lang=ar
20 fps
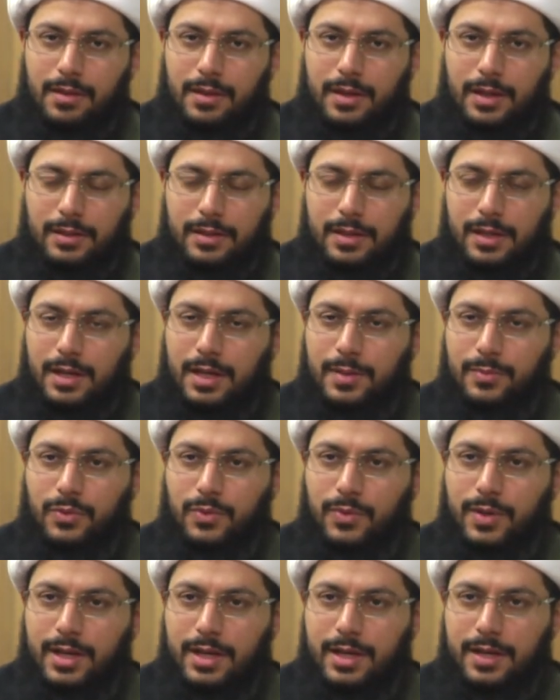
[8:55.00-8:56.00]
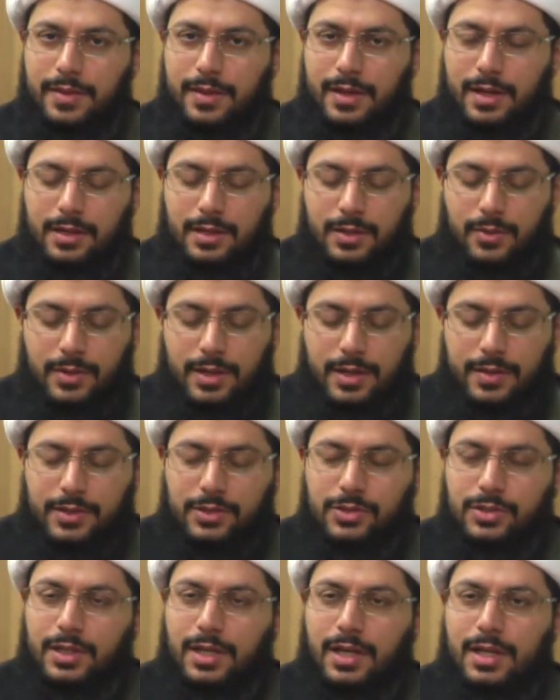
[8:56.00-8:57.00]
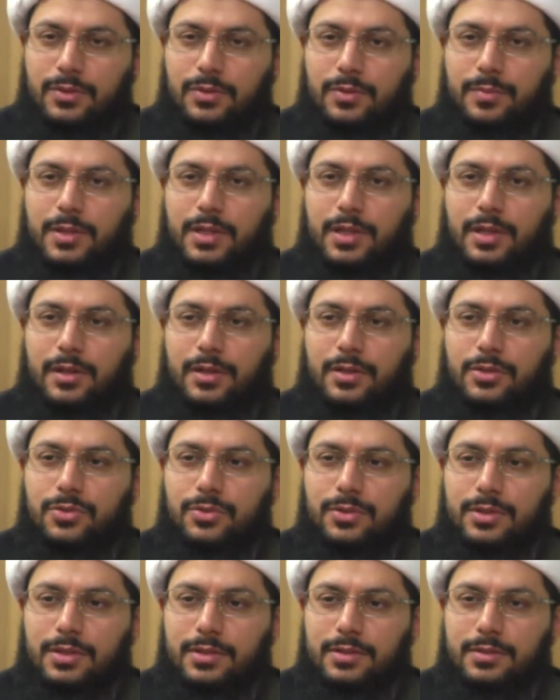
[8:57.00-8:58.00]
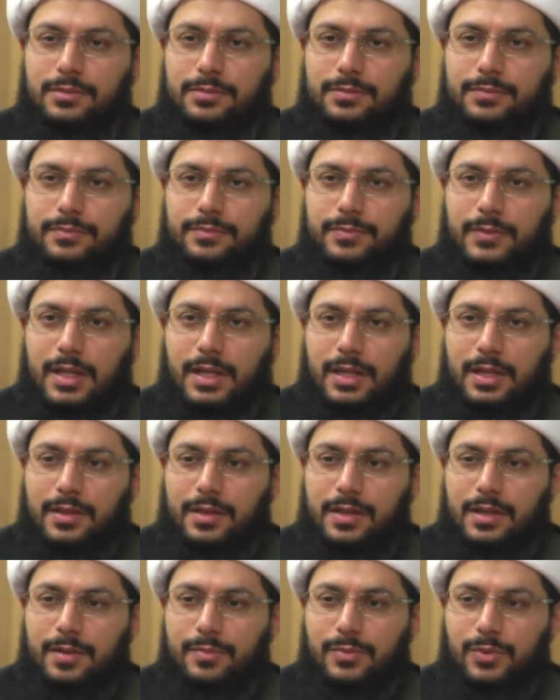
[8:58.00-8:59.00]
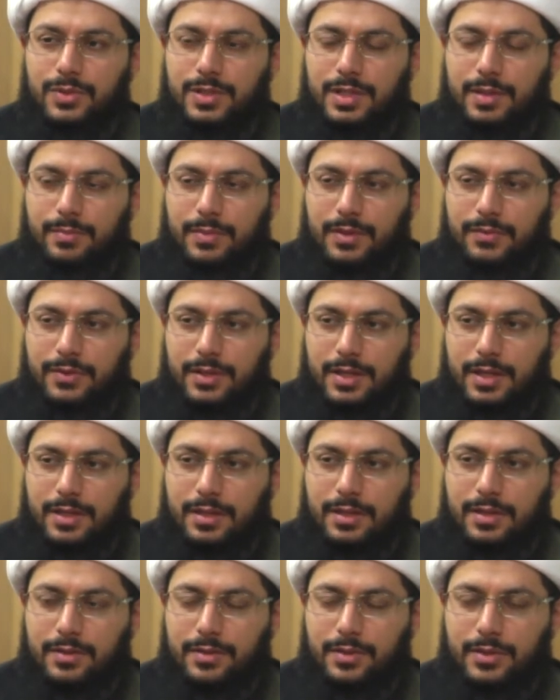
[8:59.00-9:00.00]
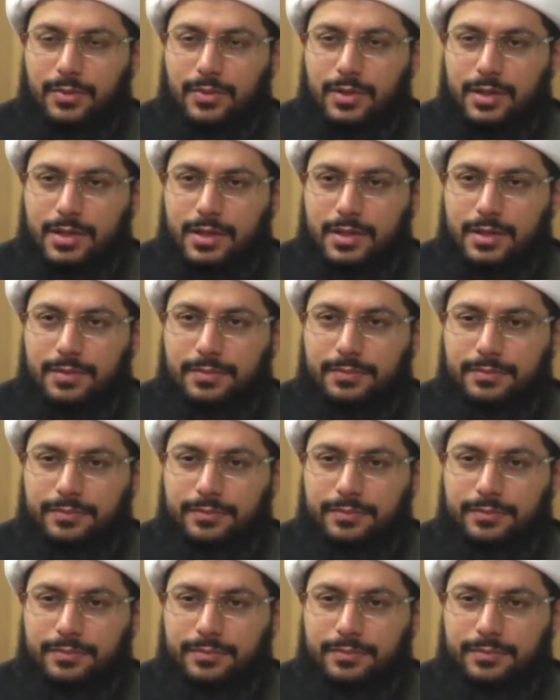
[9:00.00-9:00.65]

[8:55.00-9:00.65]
الكلام هو هذا أنه هذا اجتهاد من الرجل الذي لم يسمى في هذه الرواية